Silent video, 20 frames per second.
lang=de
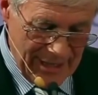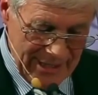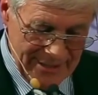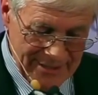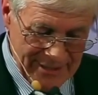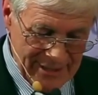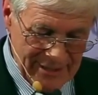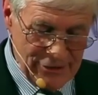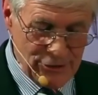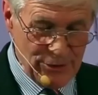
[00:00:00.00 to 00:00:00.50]

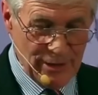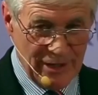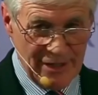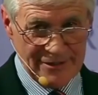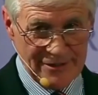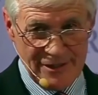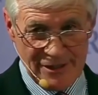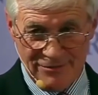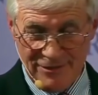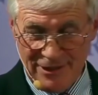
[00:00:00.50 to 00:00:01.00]
Eltern, so
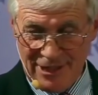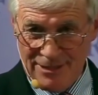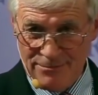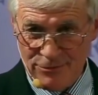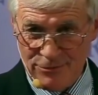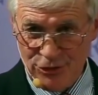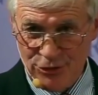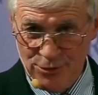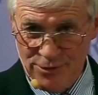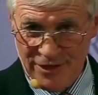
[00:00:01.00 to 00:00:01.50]
heißt es wieder
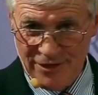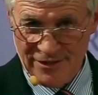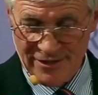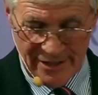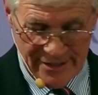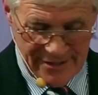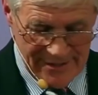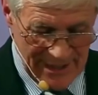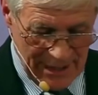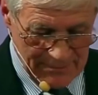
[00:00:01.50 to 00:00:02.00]
im
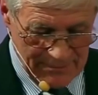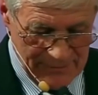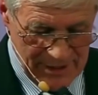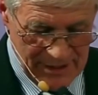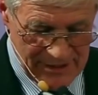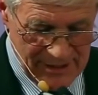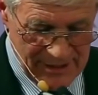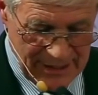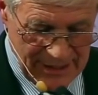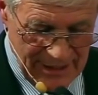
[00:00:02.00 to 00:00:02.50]
Schulgesetz, haben
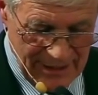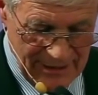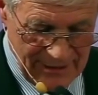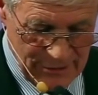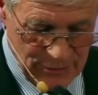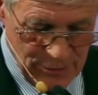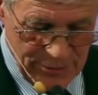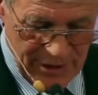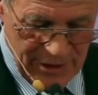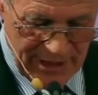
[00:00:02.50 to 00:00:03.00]
das
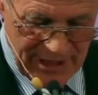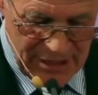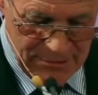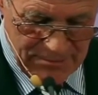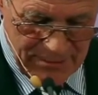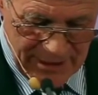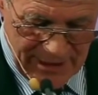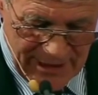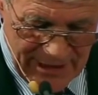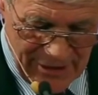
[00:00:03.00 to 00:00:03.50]
Recht, unter
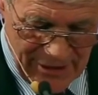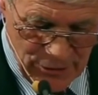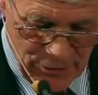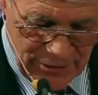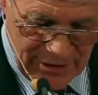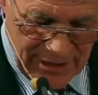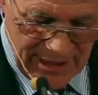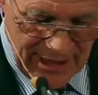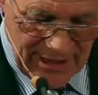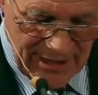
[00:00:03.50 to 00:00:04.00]

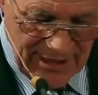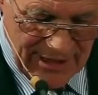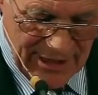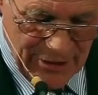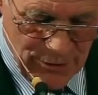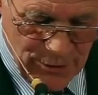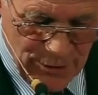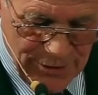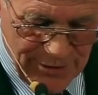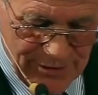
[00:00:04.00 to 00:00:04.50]
Respektierung ihrer
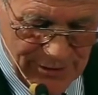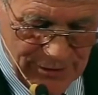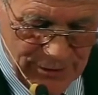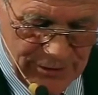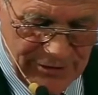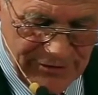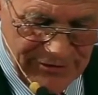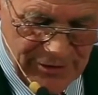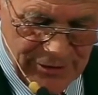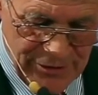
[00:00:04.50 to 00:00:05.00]
religiösen
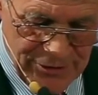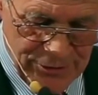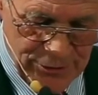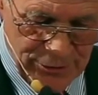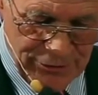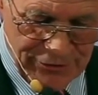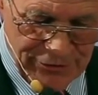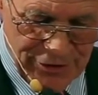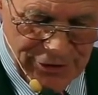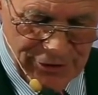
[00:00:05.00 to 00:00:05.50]
und
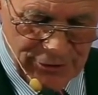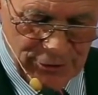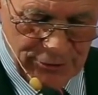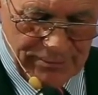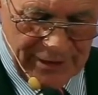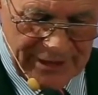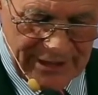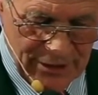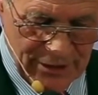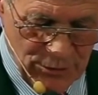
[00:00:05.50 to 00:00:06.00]
philosophischen
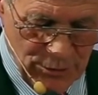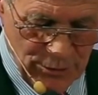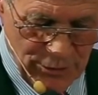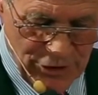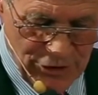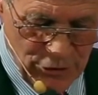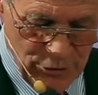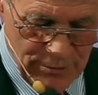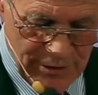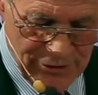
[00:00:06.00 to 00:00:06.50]
und
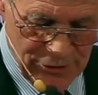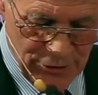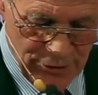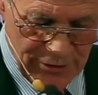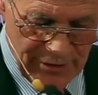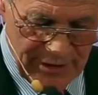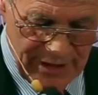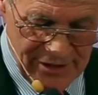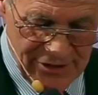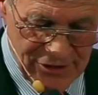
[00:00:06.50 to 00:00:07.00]
pädagogischen
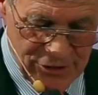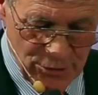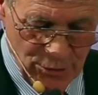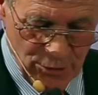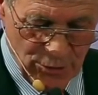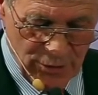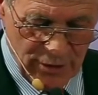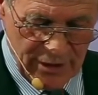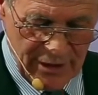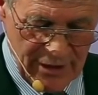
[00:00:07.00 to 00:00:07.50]
Überzeugung
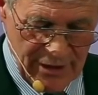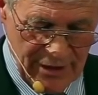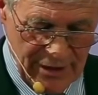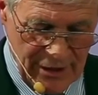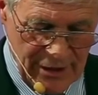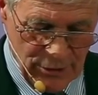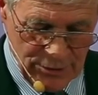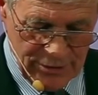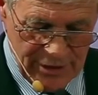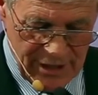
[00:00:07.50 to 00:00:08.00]
erzogen
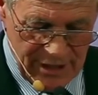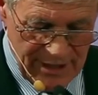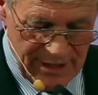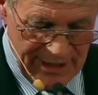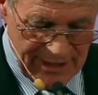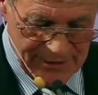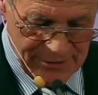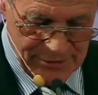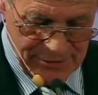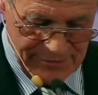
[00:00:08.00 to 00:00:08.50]
und
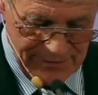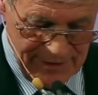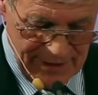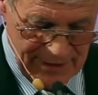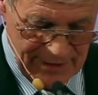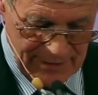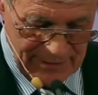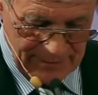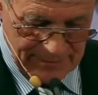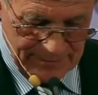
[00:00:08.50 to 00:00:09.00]
gelehrt zu
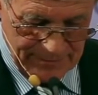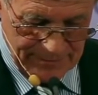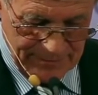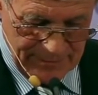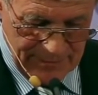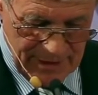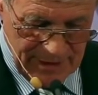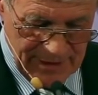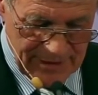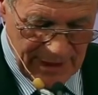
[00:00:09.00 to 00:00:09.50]
werden.
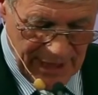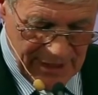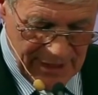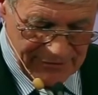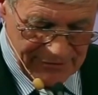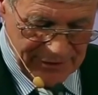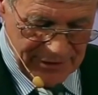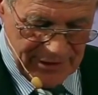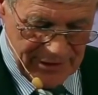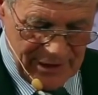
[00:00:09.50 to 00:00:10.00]

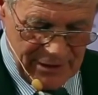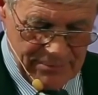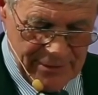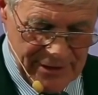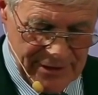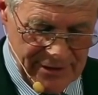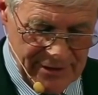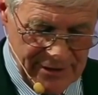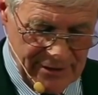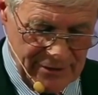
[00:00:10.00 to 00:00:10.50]
Drei Viertel der
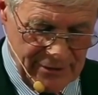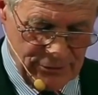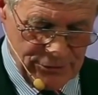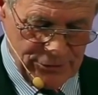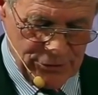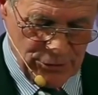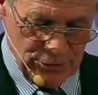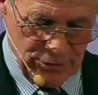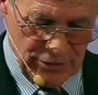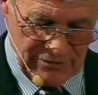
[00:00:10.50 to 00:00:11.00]
Mädchen
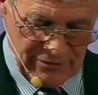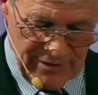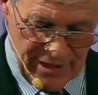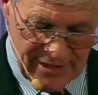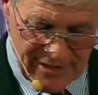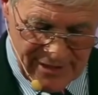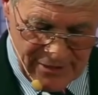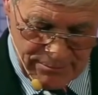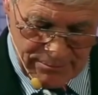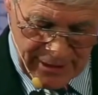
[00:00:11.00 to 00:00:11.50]
und Jungen
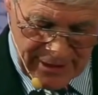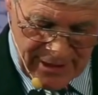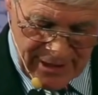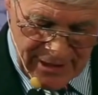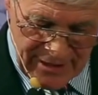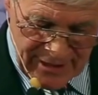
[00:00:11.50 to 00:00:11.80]
wachsen bei